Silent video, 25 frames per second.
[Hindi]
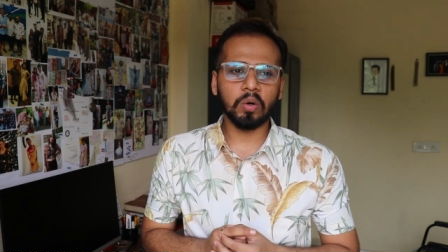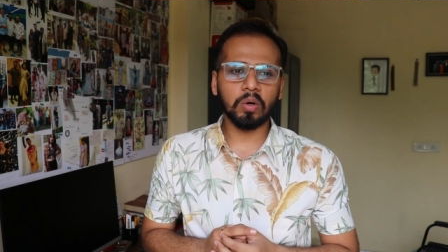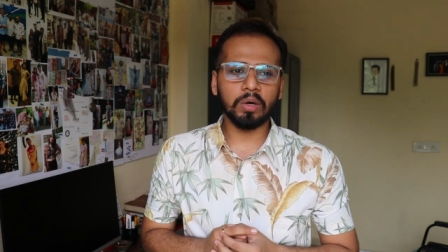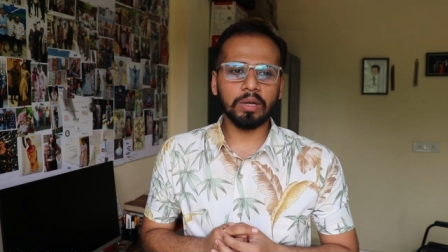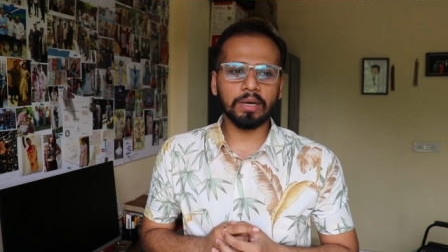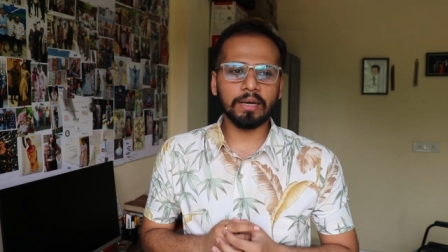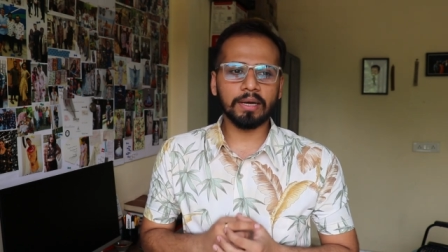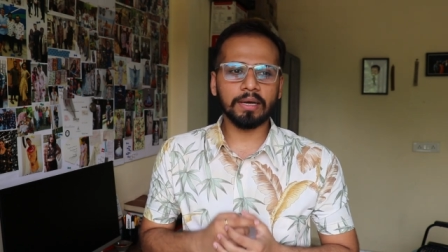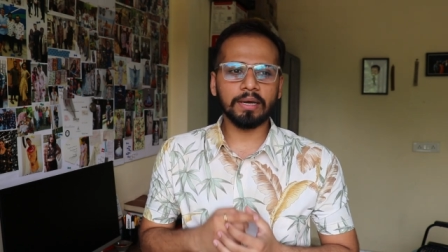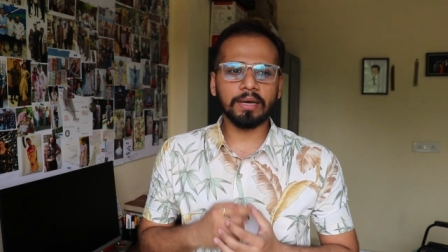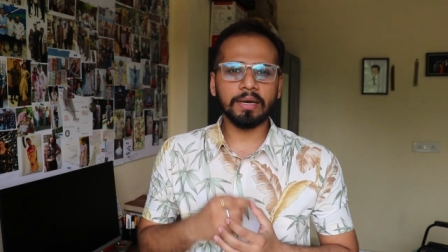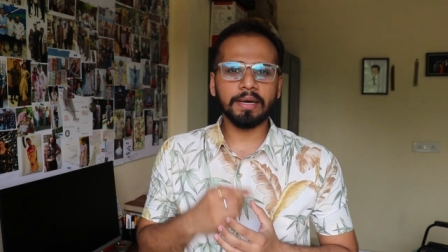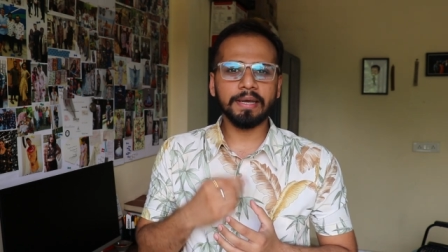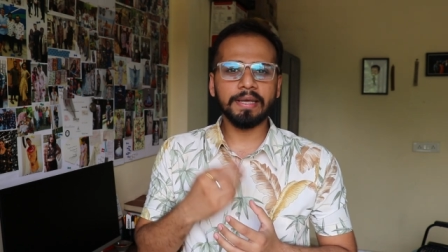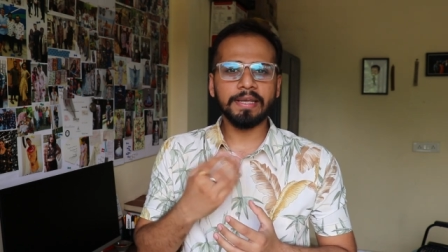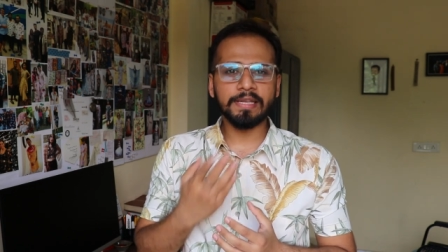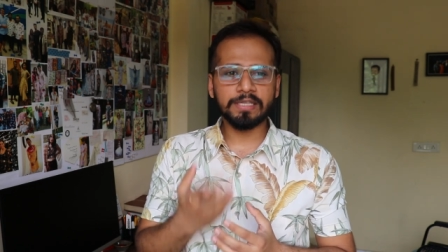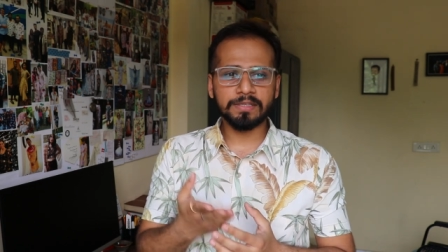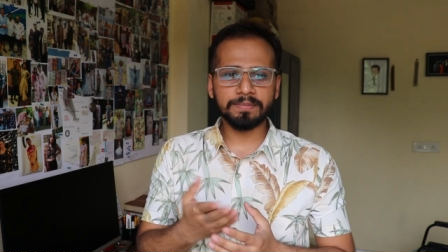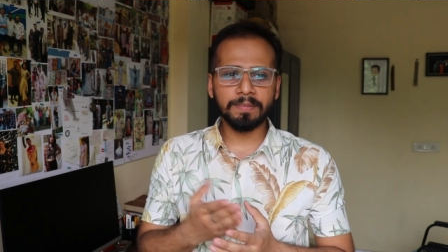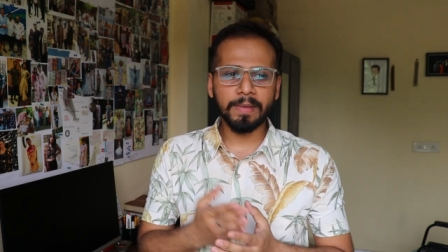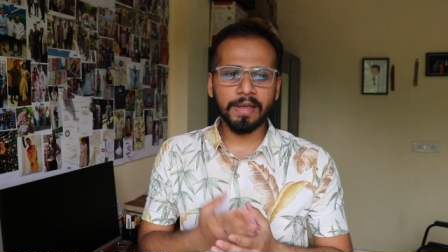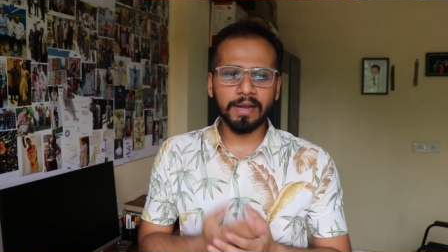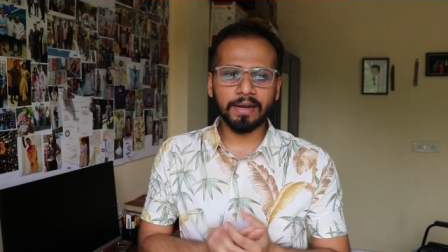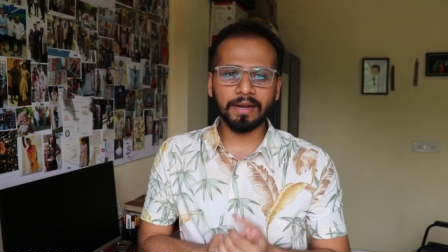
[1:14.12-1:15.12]
और
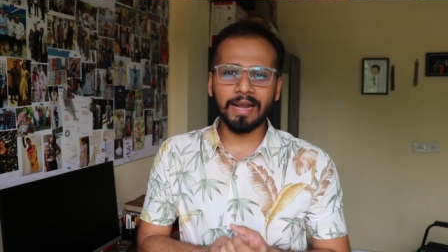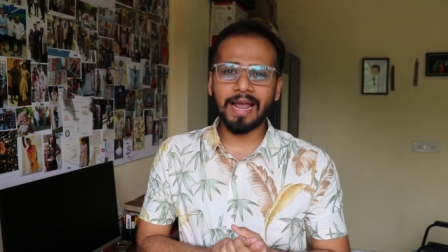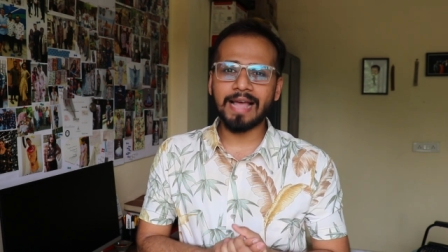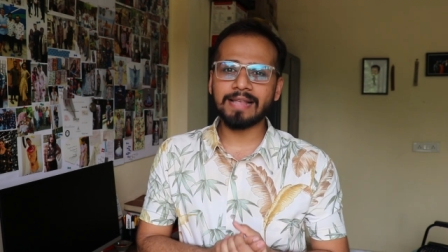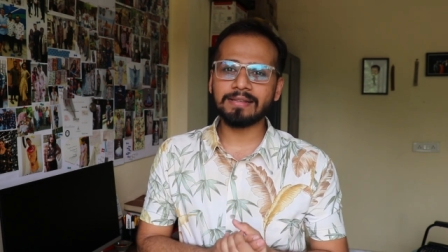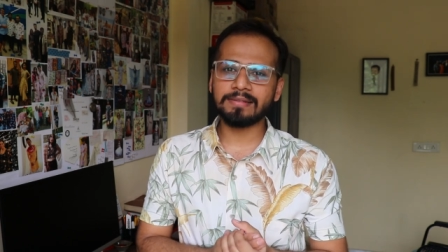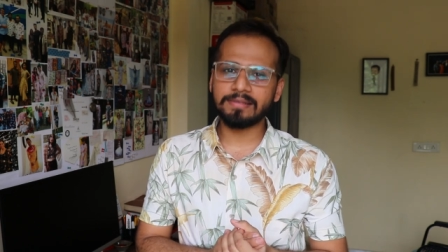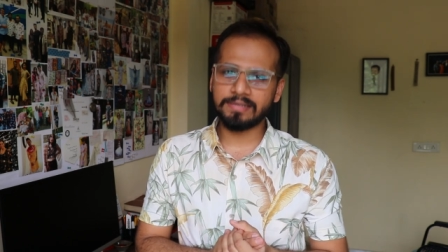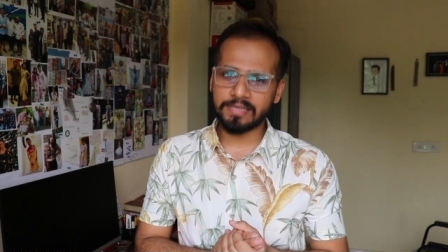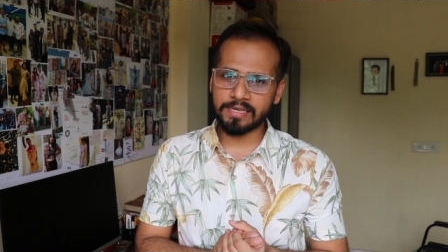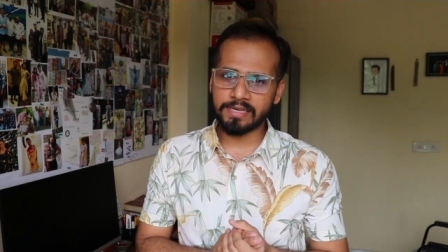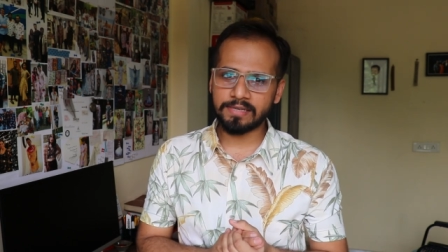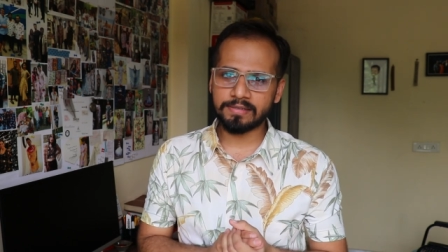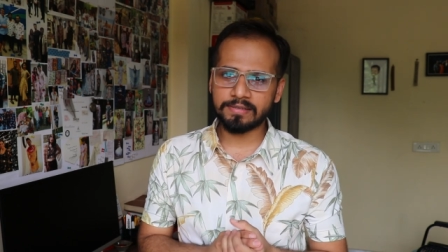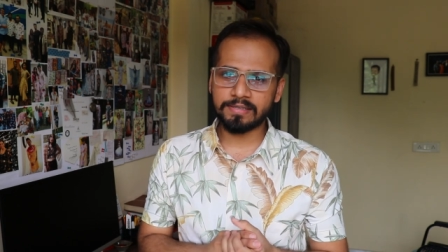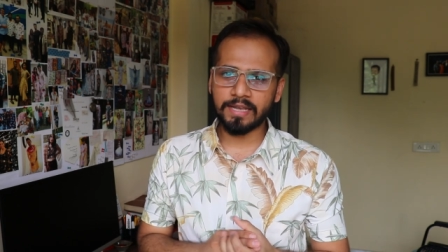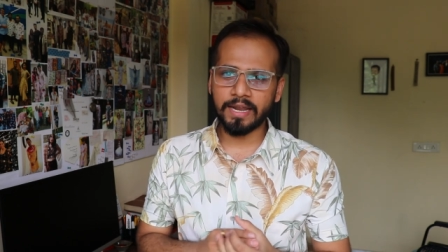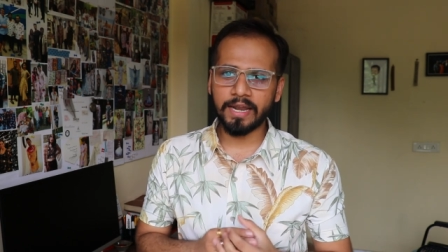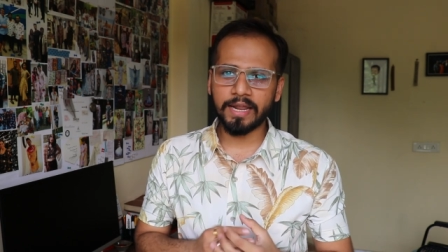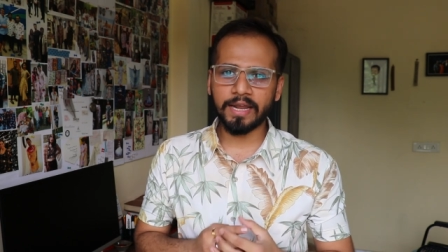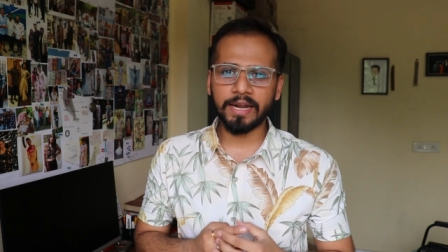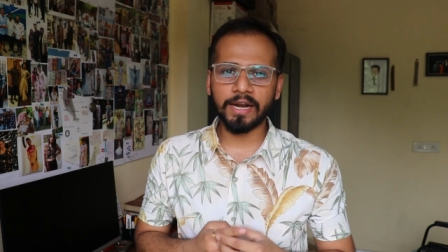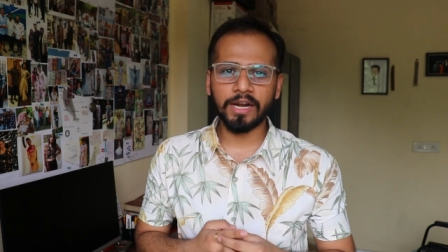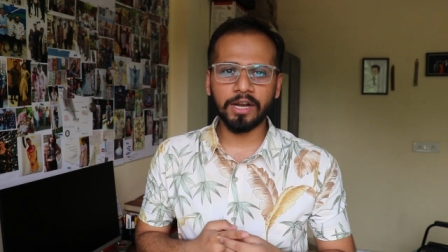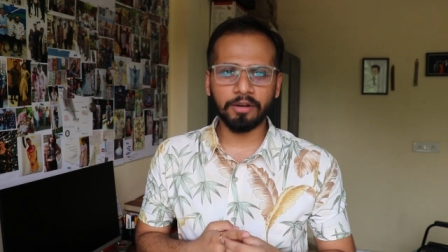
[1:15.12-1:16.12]
इसमें क्लास सिक्स
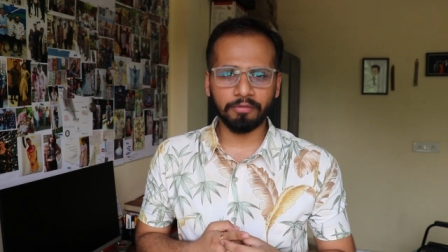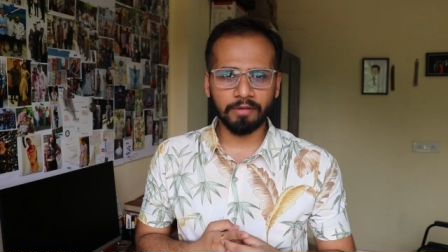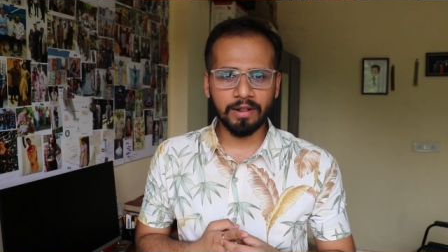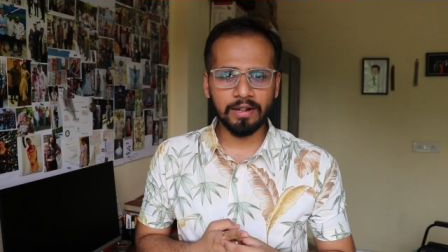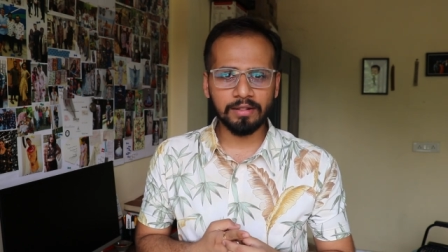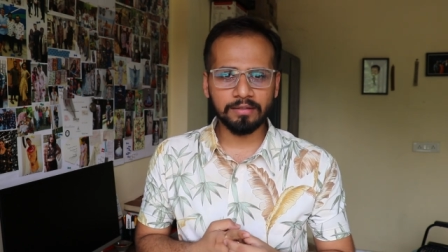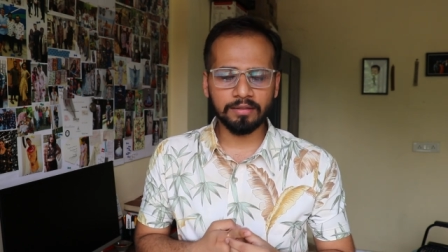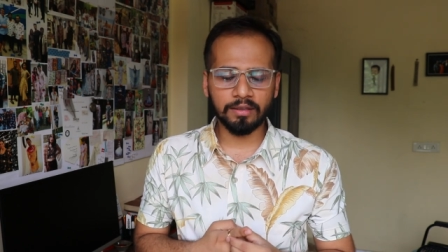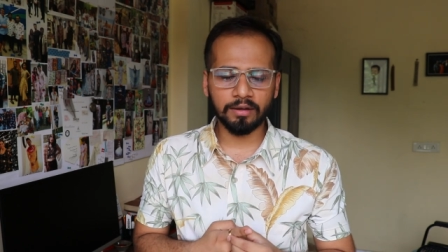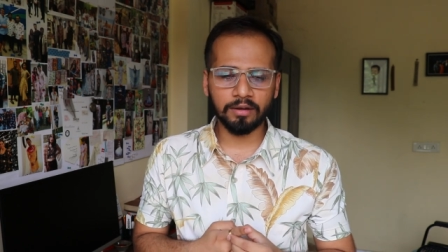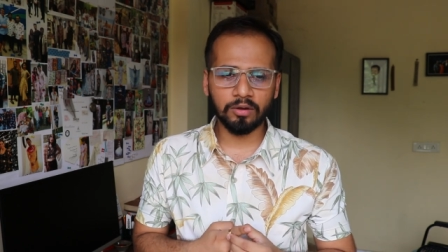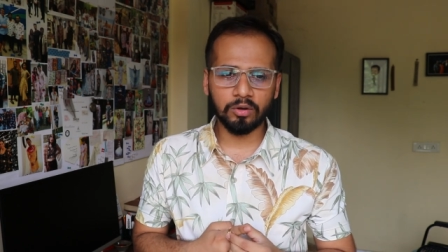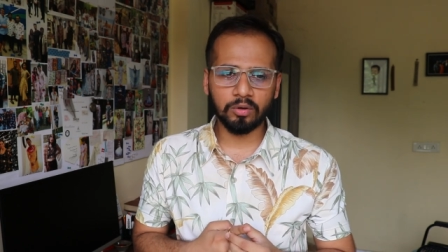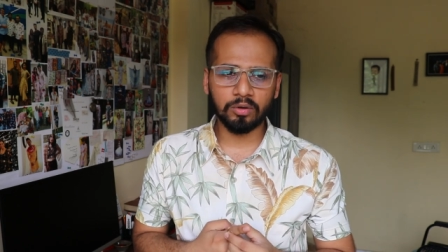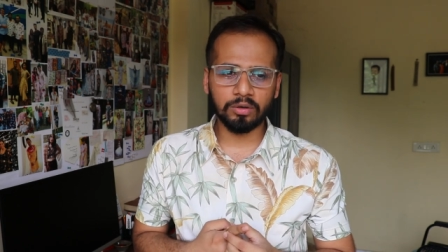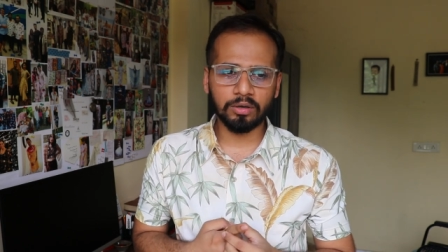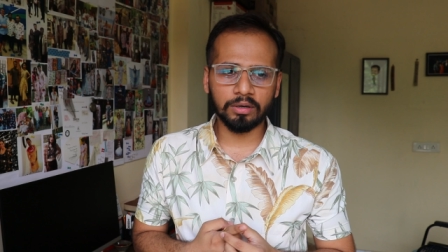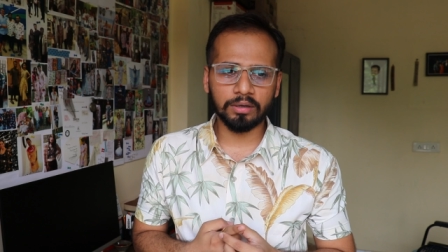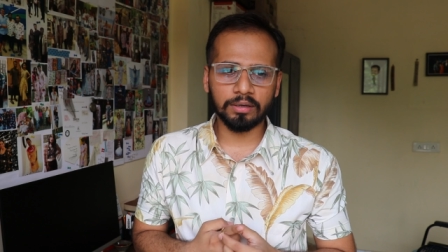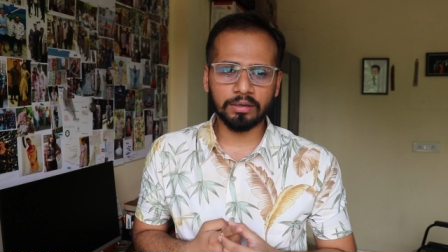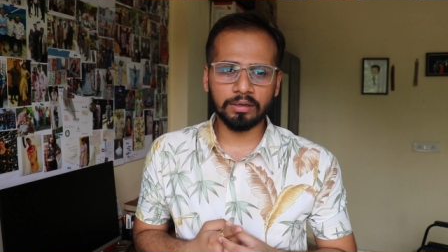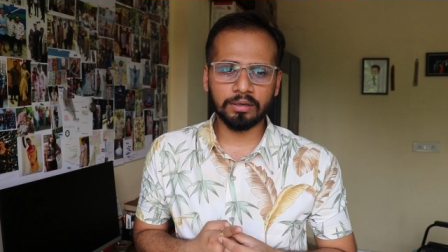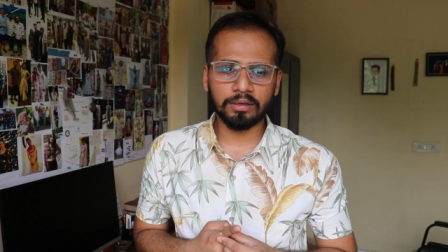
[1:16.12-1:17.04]
से लेकर ट्वेल्थ तक